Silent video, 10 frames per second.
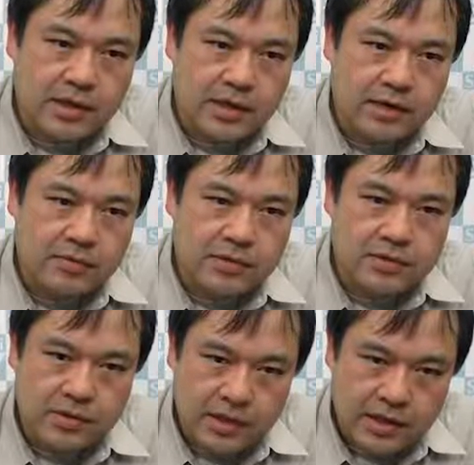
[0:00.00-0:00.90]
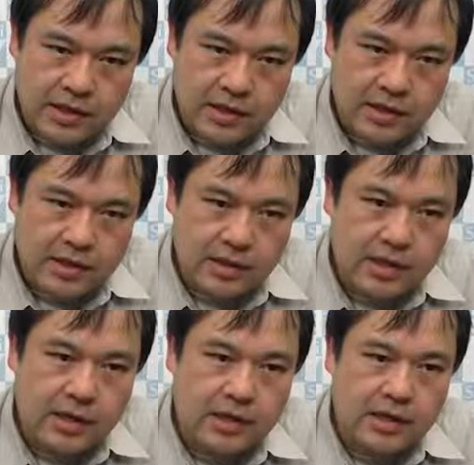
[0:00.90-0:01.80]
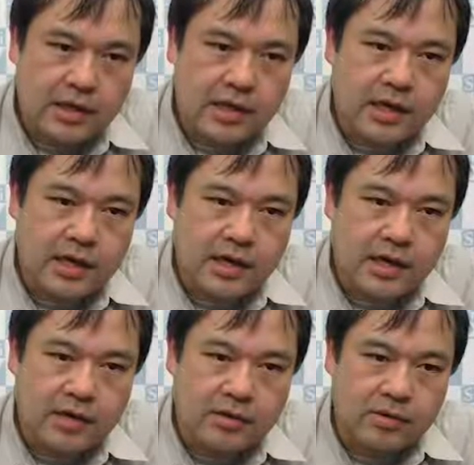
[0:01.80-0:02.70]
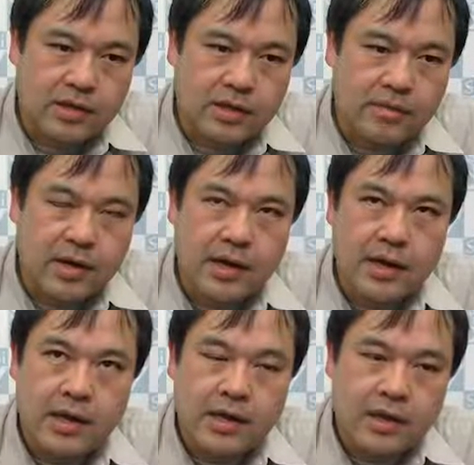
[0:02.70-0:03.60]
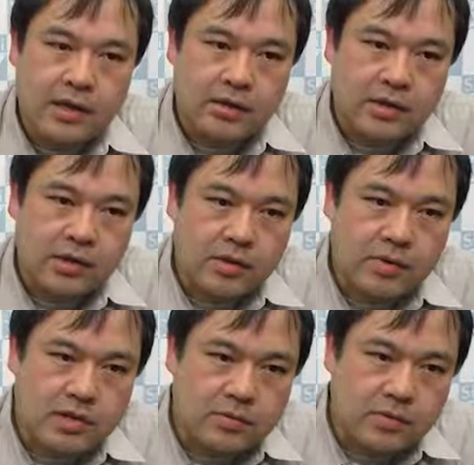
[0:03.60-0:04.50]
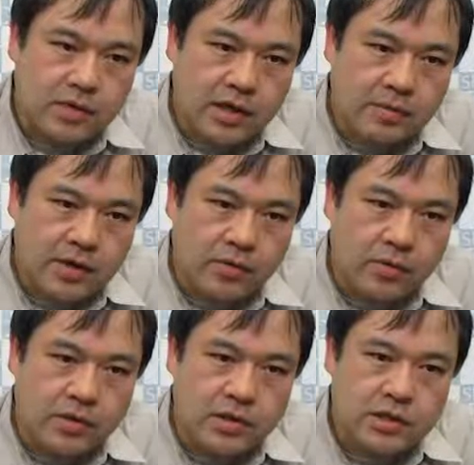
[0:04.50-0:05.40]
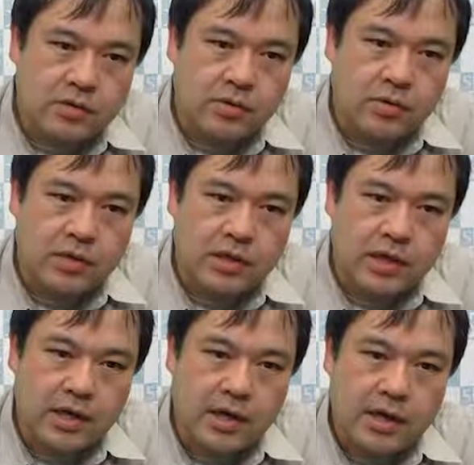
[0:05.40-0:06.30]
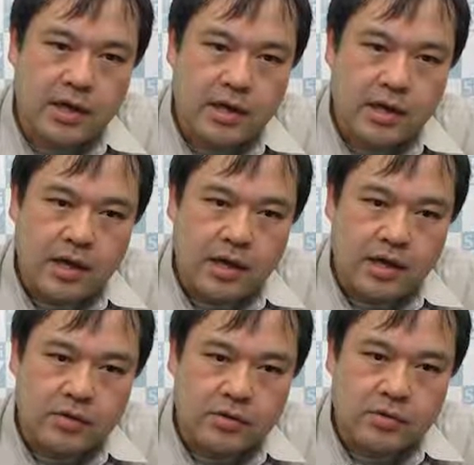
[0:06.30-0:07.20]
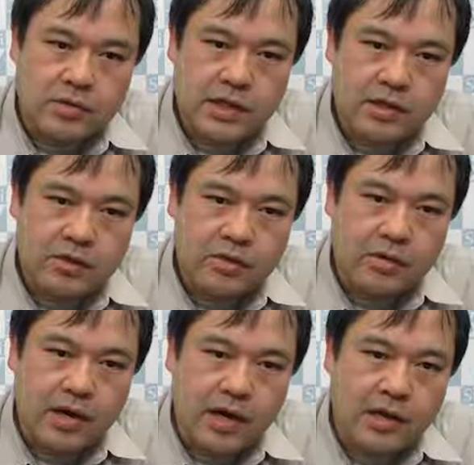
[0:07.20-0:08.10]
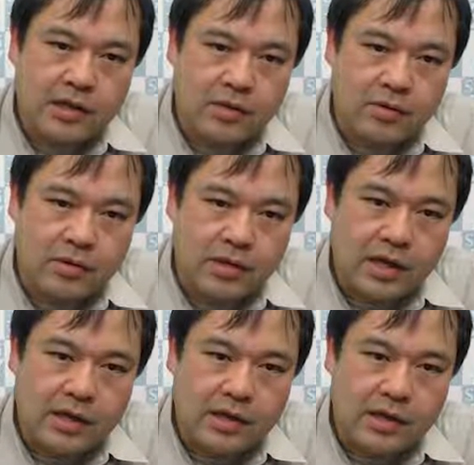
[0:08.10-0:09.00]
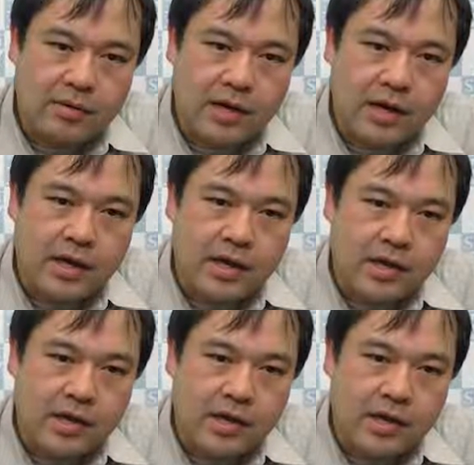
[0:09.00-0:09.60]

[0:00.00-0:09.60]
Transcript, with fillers: に普通人間が考える時には、例えば自分が今ここに白を置いたら、その先の相手のターンでは、